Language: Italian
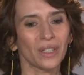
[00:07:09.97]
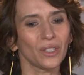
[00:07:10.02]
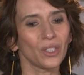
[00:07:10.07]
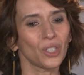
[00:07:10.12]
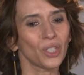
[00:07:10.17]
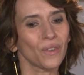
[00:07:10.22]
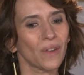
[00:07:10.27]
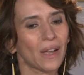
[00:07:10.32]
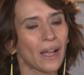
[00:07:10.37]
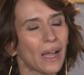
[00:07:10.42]

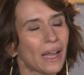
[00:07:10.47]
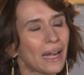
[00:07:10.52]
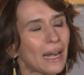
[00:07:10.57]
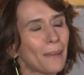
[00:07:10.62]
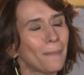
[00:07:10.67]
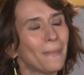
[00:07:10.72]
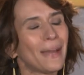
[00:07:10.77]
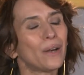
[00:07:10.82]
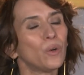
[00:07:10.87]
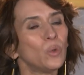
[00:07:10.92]
diceva
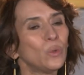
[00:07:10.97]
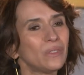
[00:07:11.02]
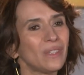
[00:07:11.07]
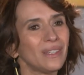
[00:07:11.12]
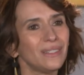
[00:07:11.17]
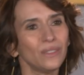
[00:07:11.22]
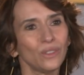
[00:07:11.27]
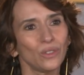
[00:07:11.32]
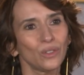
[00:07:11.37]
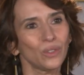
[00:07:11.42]
la
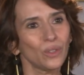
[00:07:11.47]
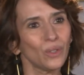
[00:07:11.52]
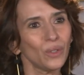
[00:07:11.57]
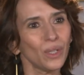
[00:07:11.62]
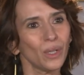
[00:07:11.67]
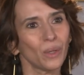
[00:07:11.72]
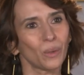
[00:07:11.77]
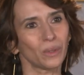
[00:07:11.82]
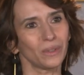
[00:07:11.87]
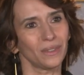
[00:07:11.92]

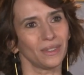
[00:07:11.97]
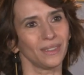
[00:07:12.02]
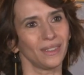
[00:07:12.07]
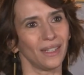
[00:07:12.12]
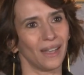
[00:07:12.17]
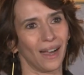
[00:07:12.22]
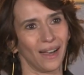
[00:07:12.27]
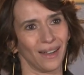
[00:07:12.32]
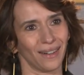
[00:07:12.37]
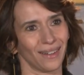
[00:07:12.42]
manutenzione
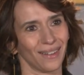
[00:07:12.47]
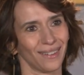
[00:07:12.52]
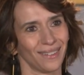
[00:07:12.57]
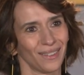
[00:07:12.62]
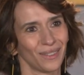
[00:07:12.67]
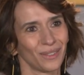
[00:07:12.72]
quotidiana,